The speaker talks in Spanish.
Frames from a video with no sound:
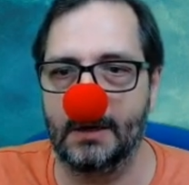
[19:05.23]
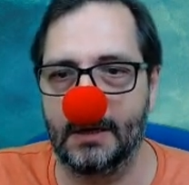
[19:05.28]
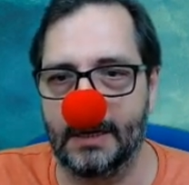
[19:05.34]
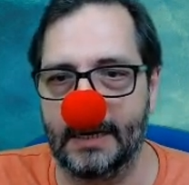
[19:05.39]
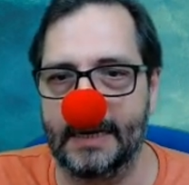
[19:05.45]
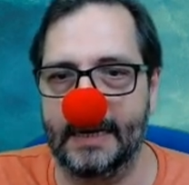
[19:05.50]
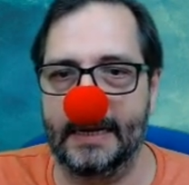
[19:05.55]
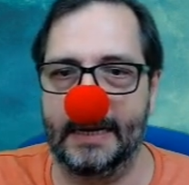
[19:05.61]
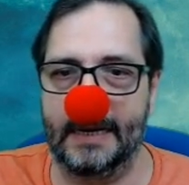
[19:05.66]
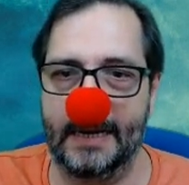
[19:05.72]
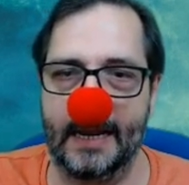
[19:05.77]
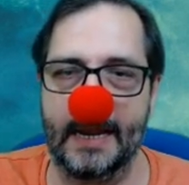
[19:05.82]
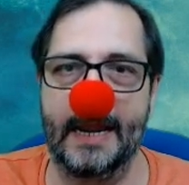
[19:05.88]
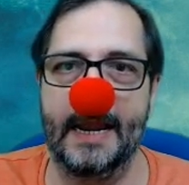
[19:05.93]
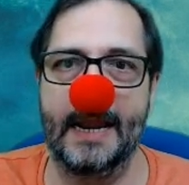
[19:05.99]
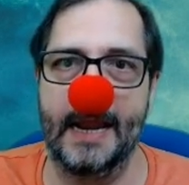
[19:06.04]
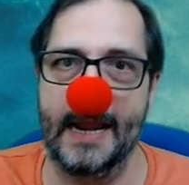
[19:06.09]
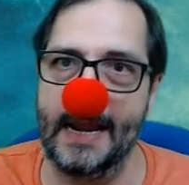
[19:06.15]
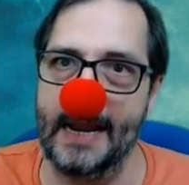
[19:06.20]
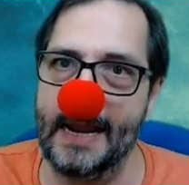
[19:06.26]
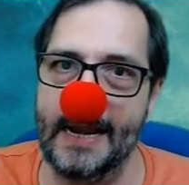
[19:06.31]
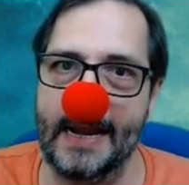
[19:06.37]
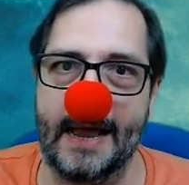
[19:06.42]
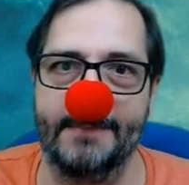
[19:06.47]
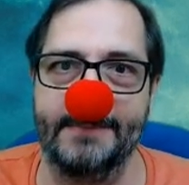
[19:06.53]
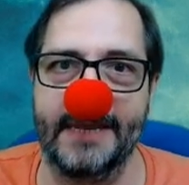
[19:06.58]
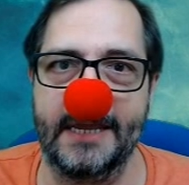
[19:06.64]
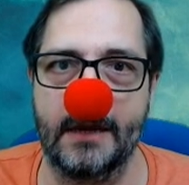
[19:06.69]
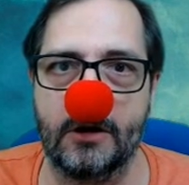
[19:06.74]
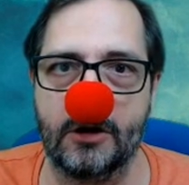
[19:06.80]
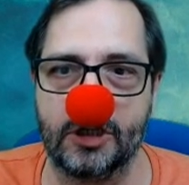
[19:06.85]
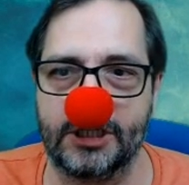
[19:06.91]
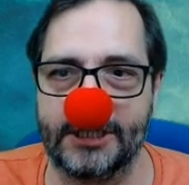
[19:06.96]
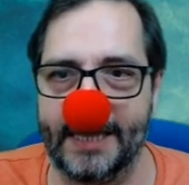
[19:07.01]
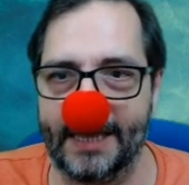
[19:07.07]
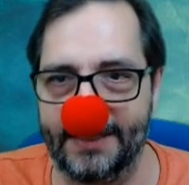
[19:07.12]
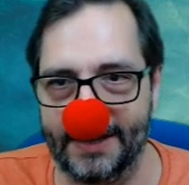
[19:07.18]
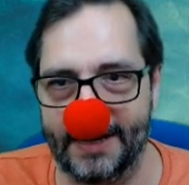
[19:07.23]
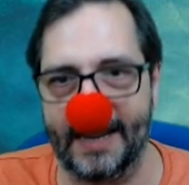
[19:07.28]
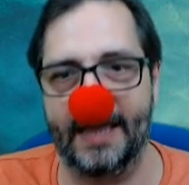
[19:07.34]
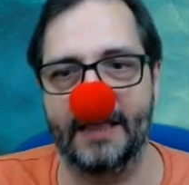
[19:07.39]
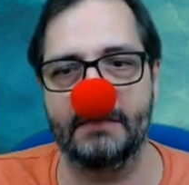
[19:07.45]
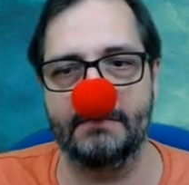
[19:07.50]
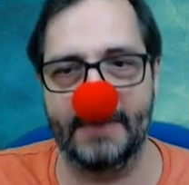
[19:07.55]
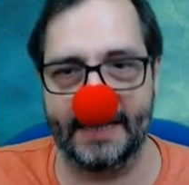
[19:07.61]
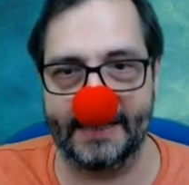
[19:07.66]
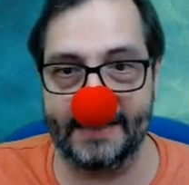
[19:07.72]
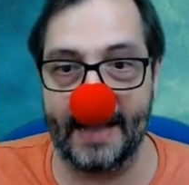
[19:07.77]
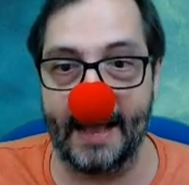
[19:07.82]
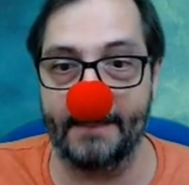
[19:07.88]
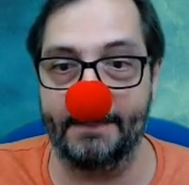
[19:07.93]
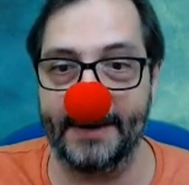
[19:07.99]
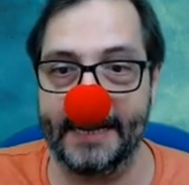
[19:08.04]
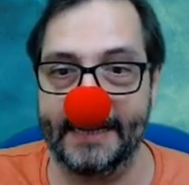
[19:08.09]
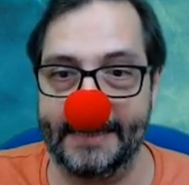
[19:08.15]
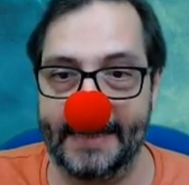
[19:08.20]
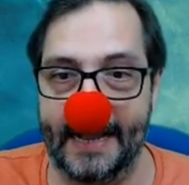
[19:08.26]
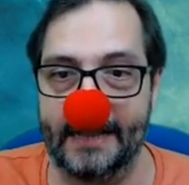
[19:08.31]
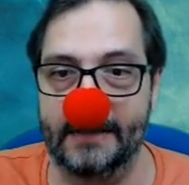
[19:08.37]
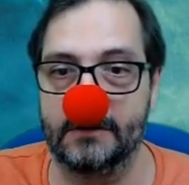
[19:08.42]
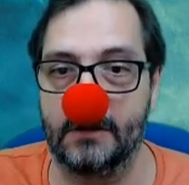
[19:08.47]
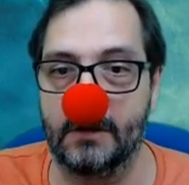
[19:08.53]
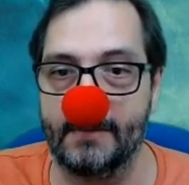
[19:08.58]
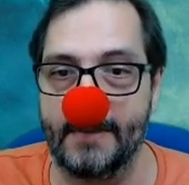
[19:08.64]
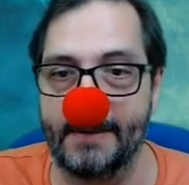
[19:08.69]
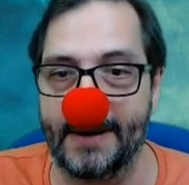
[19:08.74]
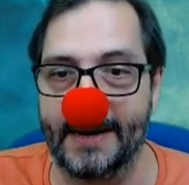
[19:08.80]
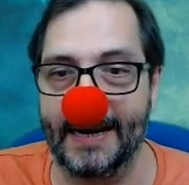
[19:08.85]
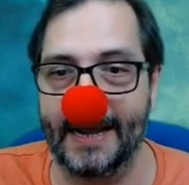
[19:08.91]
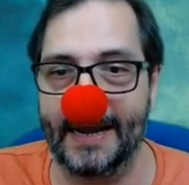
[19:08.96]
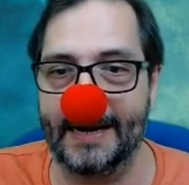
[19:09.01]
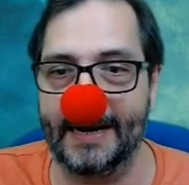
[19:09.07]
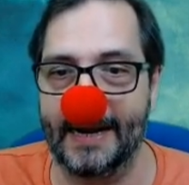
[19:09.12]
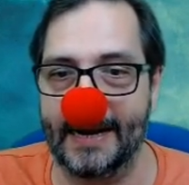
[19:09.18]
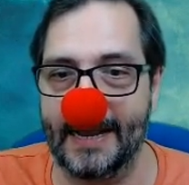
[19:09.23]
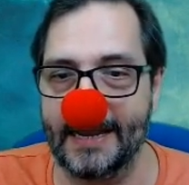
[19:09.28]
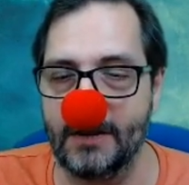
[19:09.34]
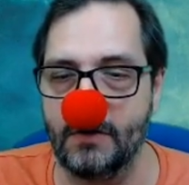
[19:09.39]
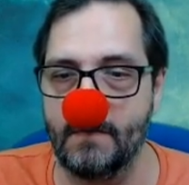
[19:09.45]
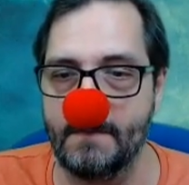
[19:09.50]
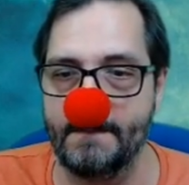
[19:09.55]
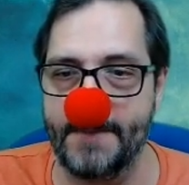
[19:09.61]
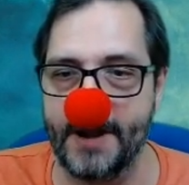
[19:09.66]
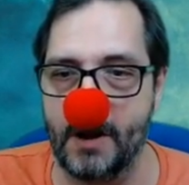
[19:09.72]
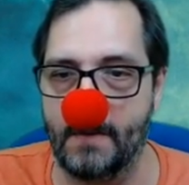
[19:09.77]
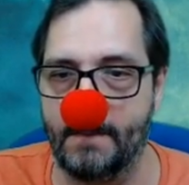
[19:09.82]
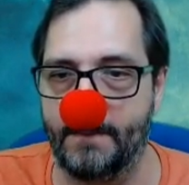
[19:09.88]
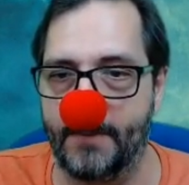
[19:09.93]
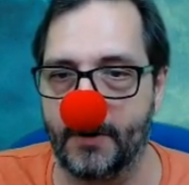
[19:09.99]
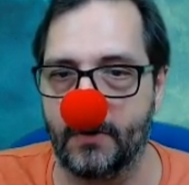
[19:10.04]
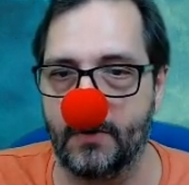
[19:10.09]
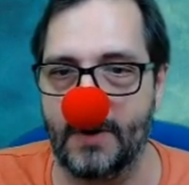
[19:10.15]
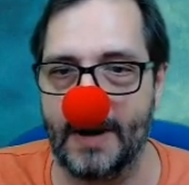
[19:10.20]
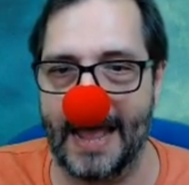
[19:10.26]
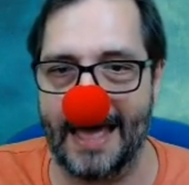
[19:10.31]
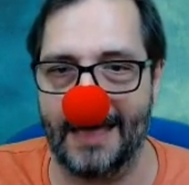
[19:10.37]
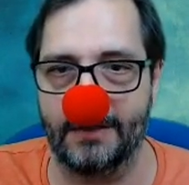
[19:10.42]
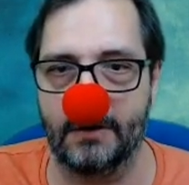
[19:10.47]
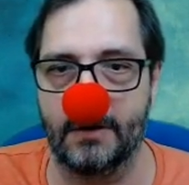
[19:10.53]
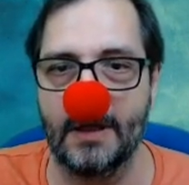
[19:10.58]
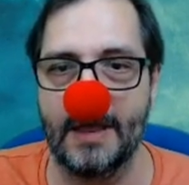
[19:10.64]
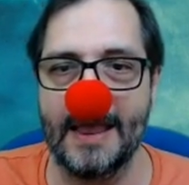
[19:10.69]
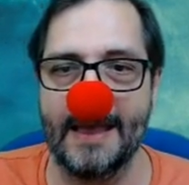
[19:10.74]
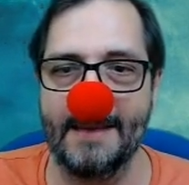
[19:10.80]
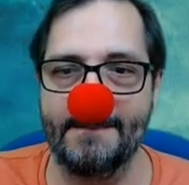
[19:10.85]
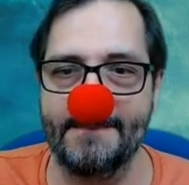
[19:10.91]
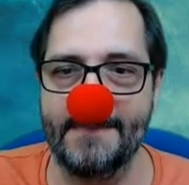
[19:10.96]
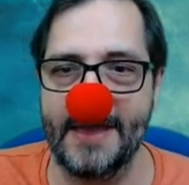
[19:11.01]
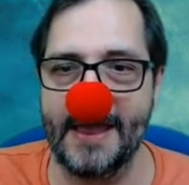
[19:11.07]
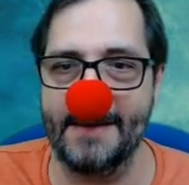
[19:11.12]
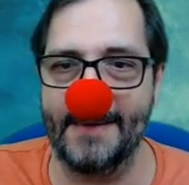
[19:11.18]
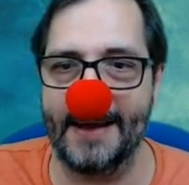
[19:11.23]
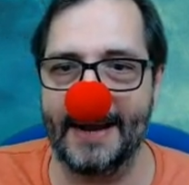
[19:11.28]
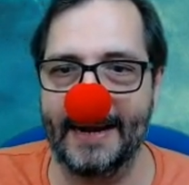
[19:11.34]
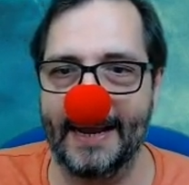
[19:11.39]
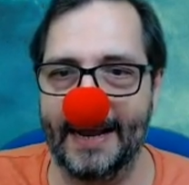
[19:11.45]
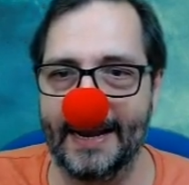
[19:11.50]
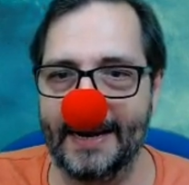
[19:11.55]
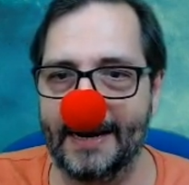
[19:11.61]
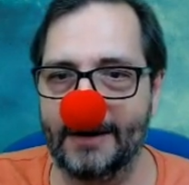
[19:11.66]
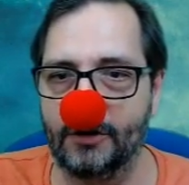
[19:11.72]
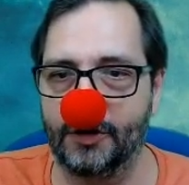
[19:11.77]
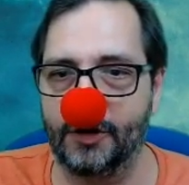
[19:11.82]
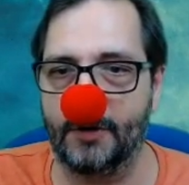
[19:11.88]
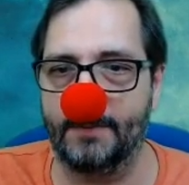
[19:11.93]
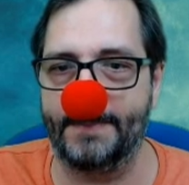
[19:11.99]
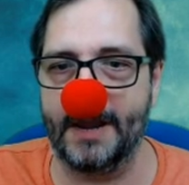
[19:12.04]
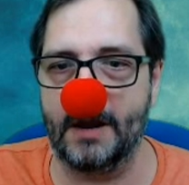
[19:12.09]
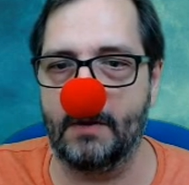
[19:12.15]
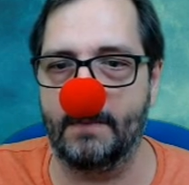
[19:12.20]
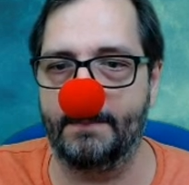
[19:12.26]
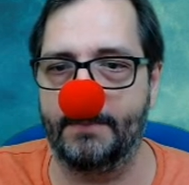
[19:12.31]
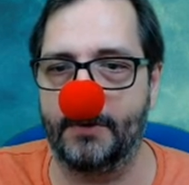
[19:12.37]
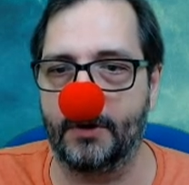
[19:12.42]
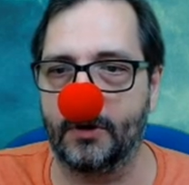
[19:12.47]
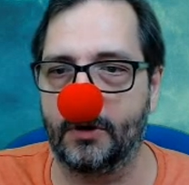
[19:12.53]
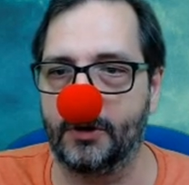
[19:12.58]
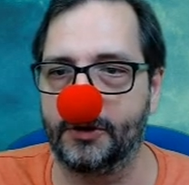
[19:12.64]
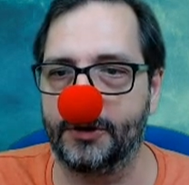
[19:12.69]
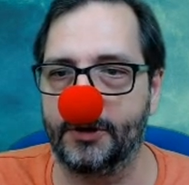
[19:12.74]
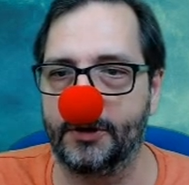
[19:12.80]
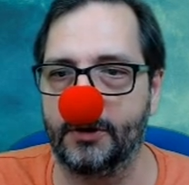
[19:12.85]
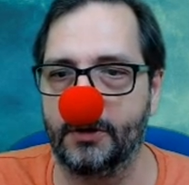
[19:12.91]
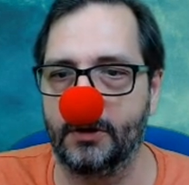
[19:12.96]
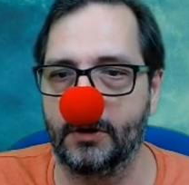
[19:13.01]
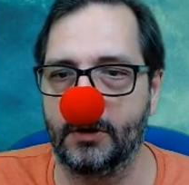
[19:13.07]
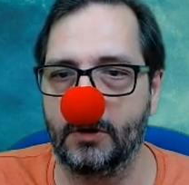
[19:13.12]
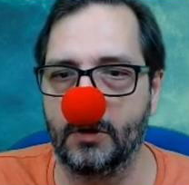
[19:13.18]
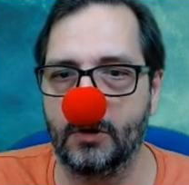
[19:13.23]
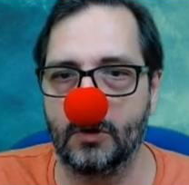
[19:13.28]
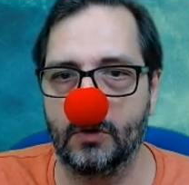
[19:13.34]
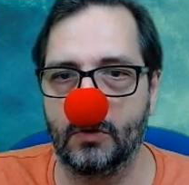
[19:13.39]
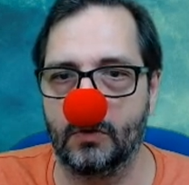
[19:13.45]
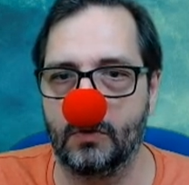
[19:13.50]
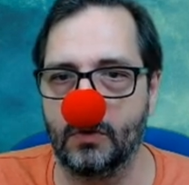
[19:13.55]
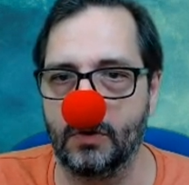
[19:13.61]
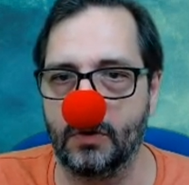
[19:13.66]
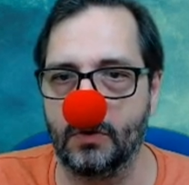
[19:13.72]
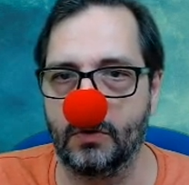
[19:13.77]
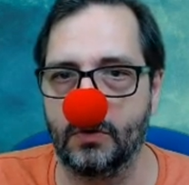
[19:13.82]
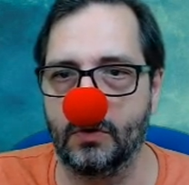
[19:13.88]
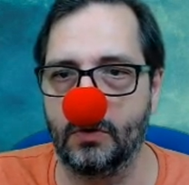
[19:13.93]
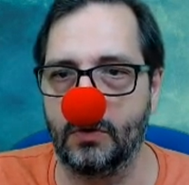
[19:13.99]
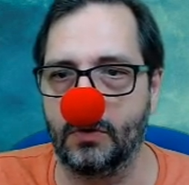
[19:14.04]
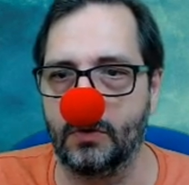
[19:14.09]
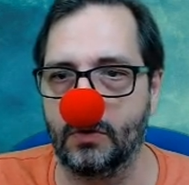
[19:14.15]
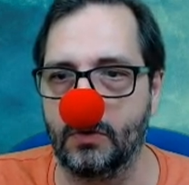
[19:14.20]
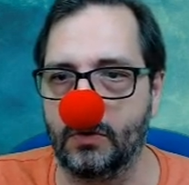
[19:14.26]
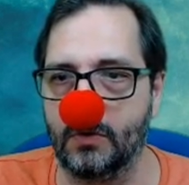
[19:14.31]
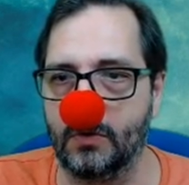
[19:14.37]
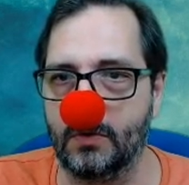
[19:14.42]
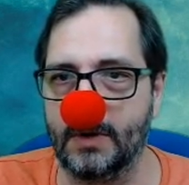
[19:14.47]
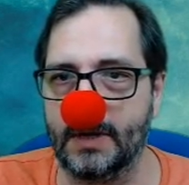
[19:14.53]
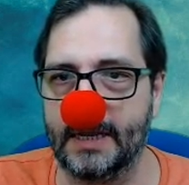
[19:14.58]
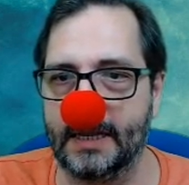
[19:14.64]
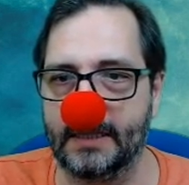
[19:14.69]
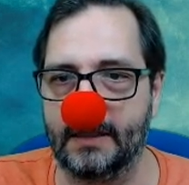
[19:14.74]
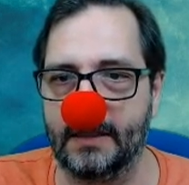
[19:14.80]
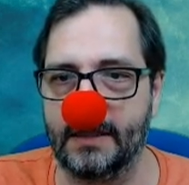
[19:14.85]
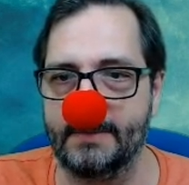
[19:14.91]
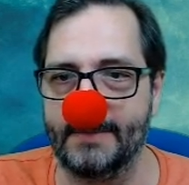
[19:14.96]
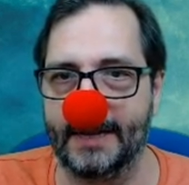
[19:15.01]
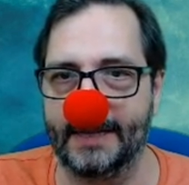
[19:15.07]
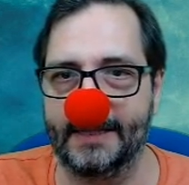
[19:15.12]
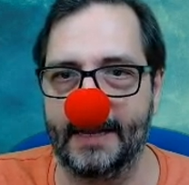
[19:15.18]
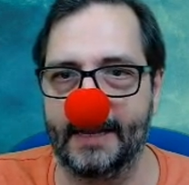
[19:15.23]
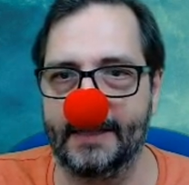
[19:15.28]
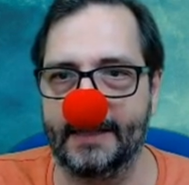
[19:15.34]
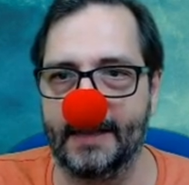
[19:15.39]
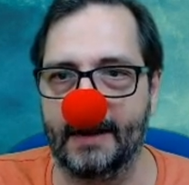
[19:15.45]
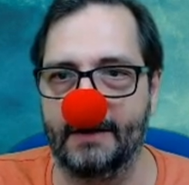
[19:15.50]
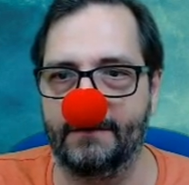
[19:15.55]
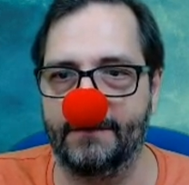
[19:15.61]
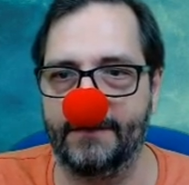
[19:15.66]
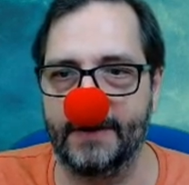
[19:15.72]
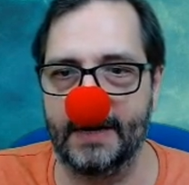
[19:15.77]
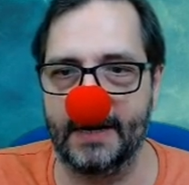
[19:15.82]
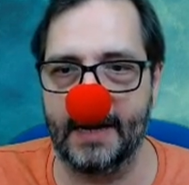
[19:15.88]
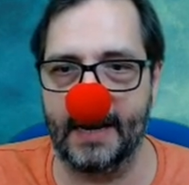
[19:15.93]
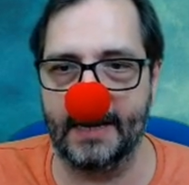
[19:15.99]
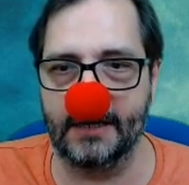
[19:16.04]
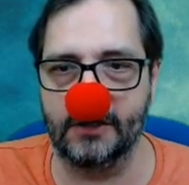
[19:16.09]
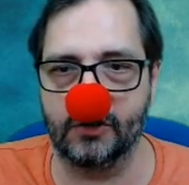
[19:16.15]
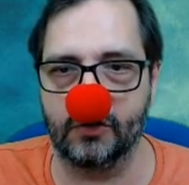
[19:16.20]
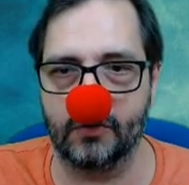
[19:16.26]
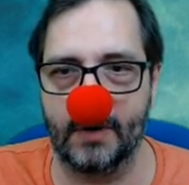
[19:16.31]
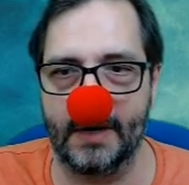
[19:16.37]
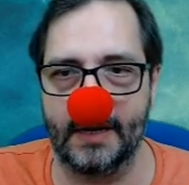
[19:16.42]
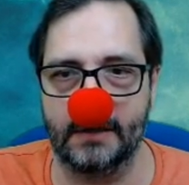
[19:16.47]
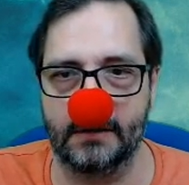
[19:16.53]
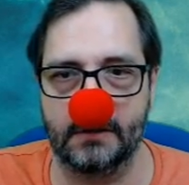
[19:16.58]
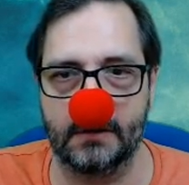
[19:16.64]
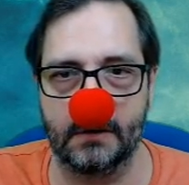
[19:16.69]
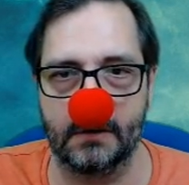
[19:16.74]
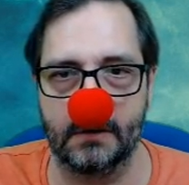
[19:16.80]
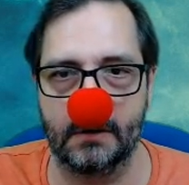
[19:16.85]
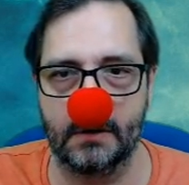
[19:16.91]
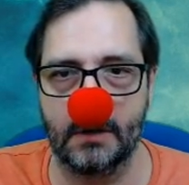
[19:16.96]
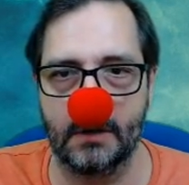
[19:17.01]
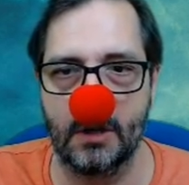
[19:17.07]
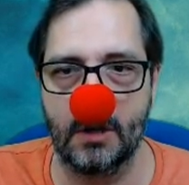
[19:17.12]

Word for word: Eh, eh, eh, el amigo Chedred me está apretando, me van a ganar ahí un peón por un lado, me van a ganar otro peón por otro. Uy, uy, uy, uy, uy, que encima está este alfil ahí suelto.